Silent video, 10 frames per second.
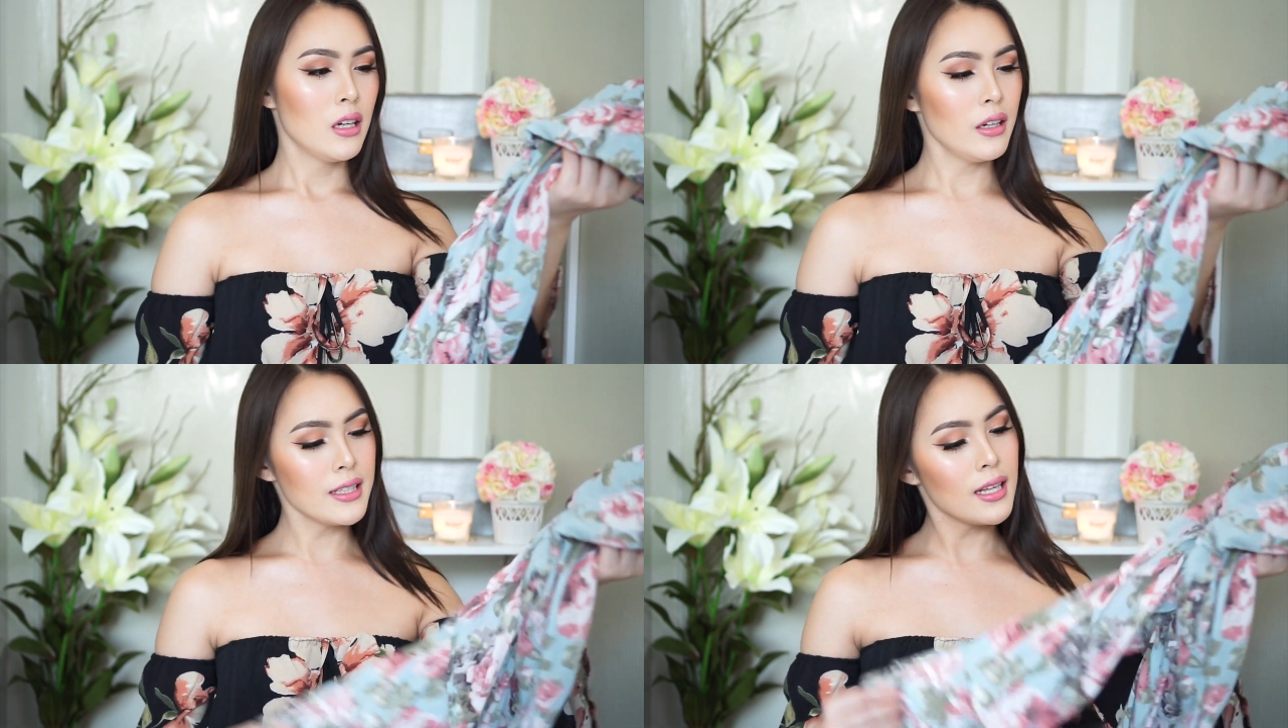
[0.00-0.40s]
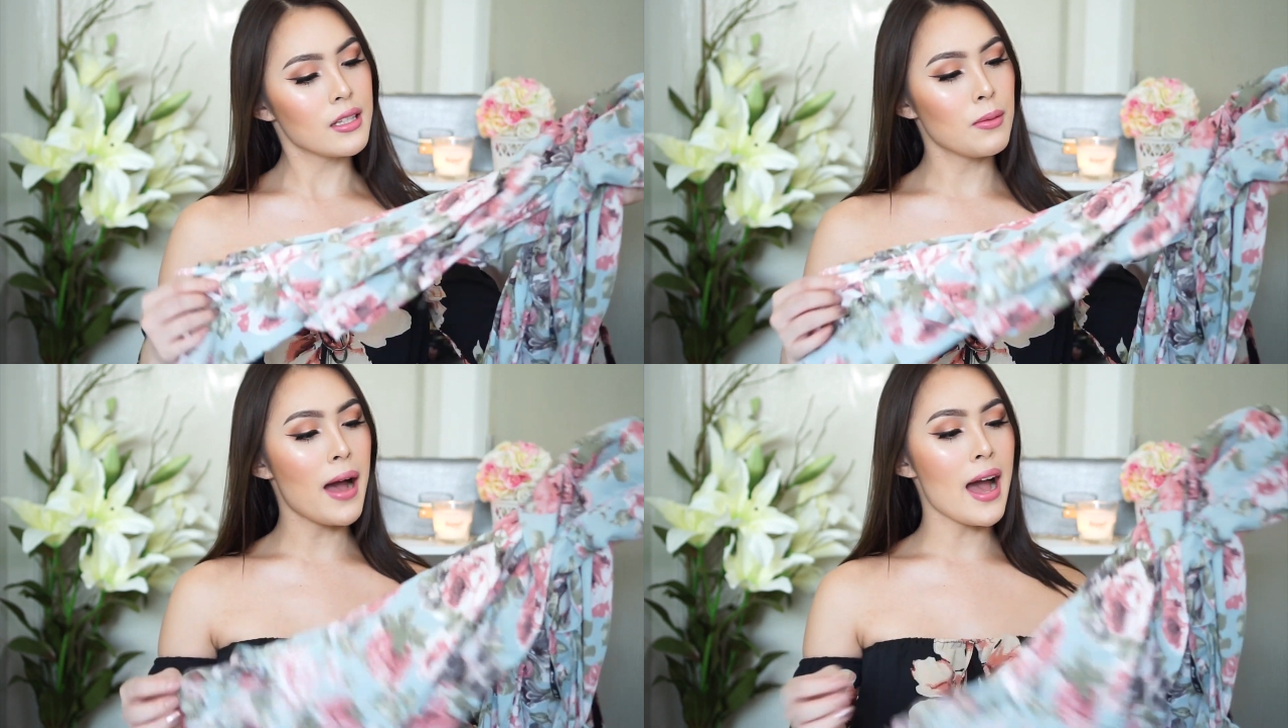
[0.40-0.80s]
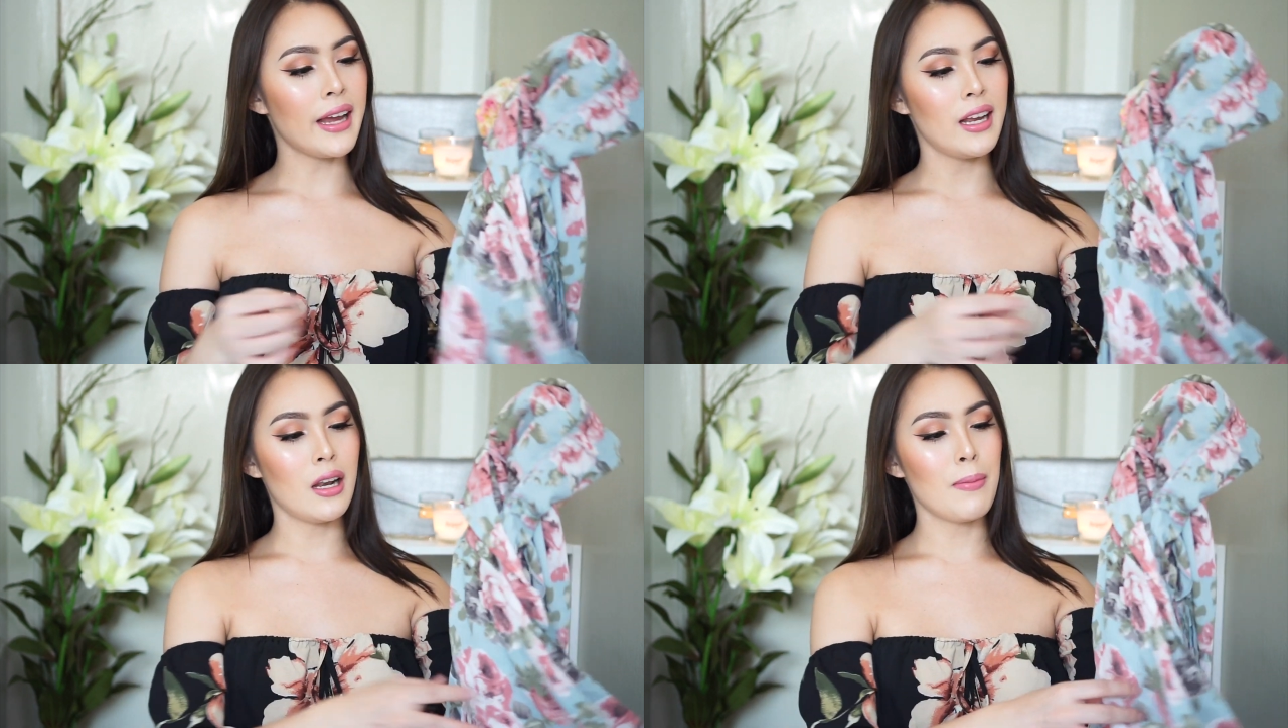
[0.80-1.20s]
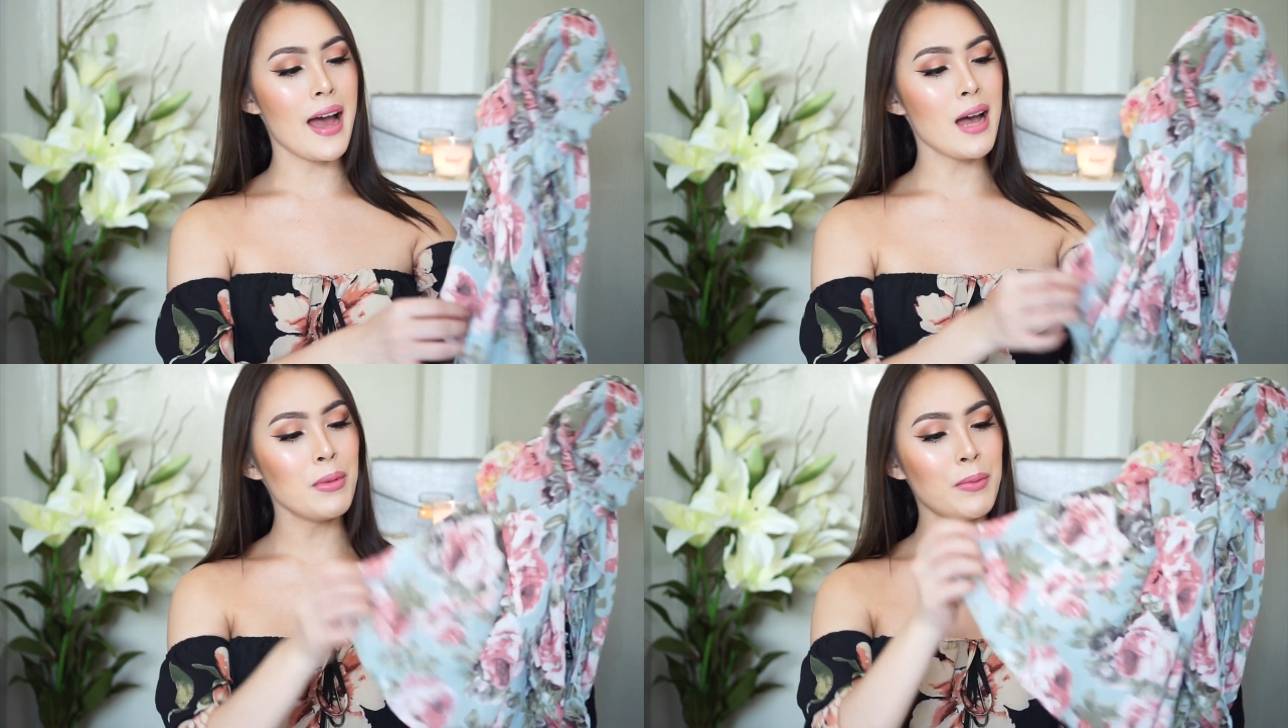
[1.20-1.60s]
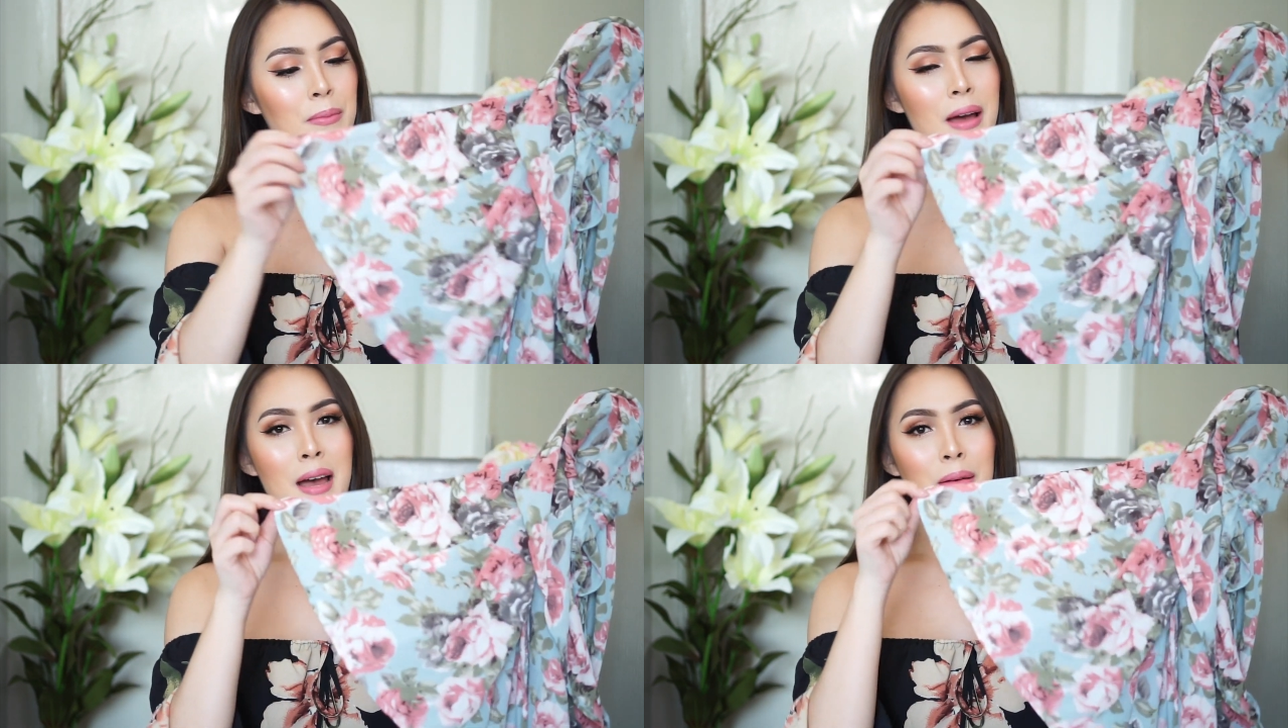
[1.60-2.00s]
เฮ้ยใส่สบายแล้วผ้ามันเป็
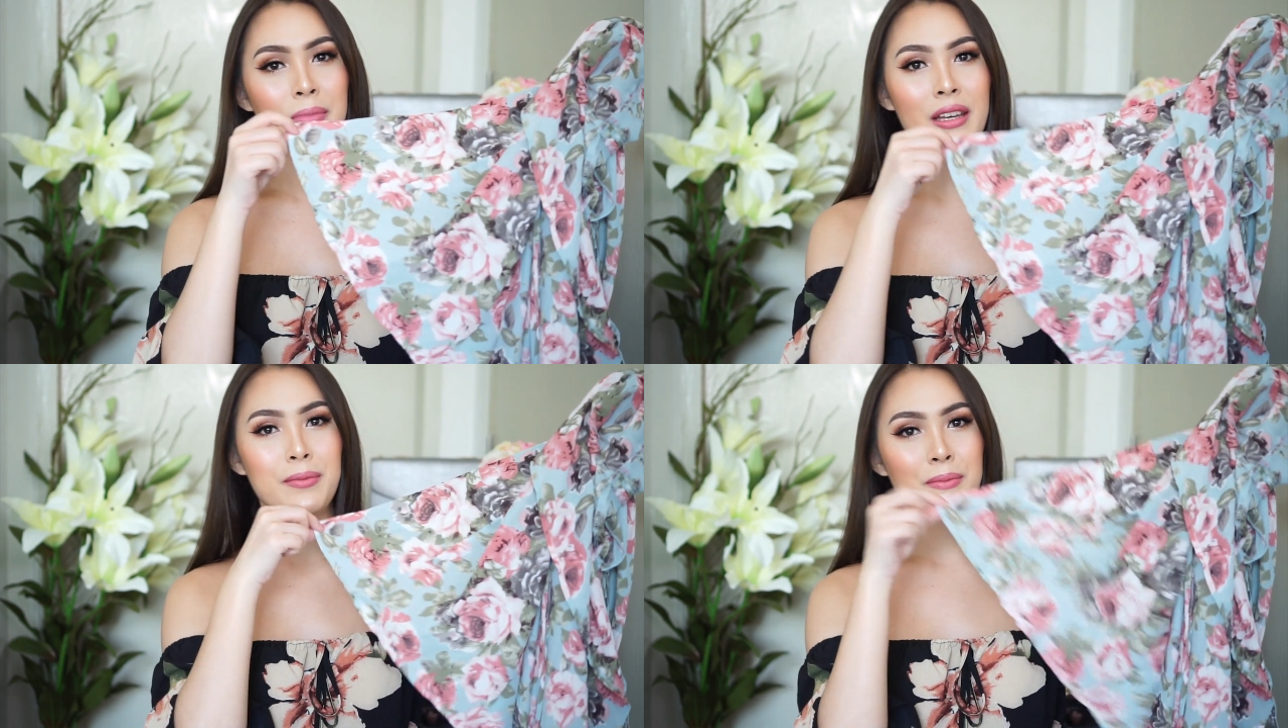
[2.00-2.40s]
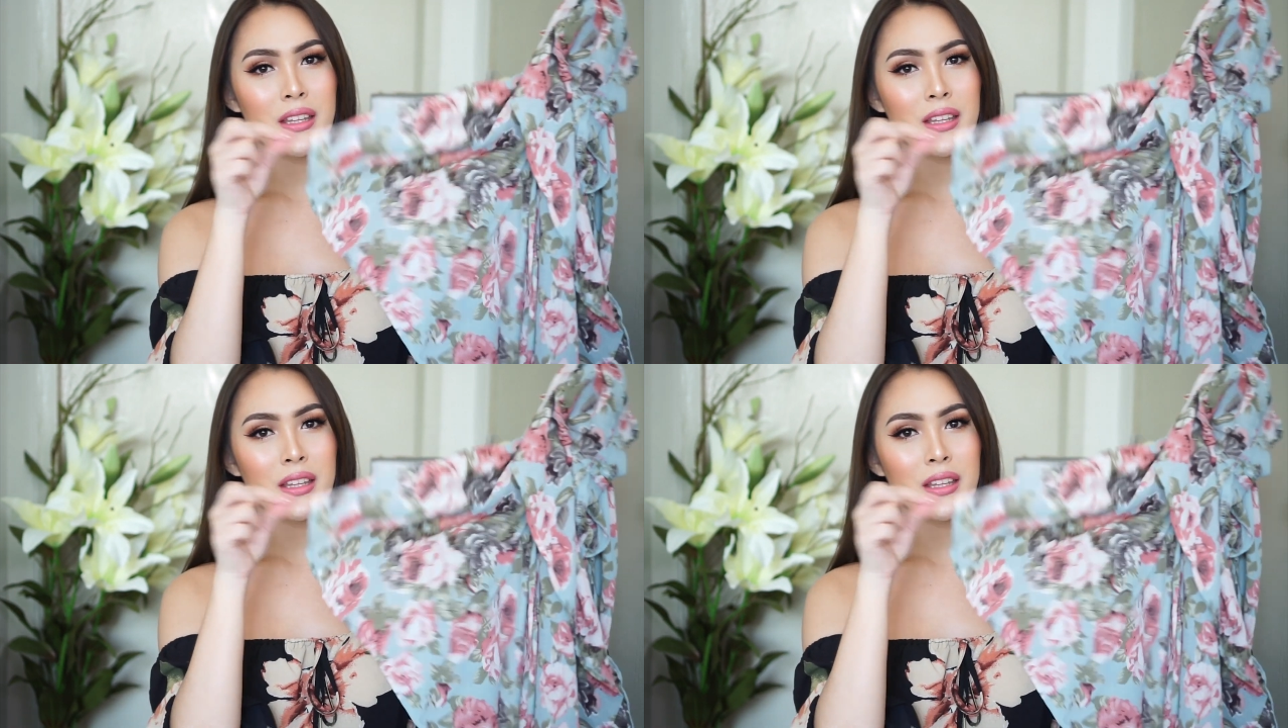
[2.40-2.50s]
นผ้าแบบเนี้ย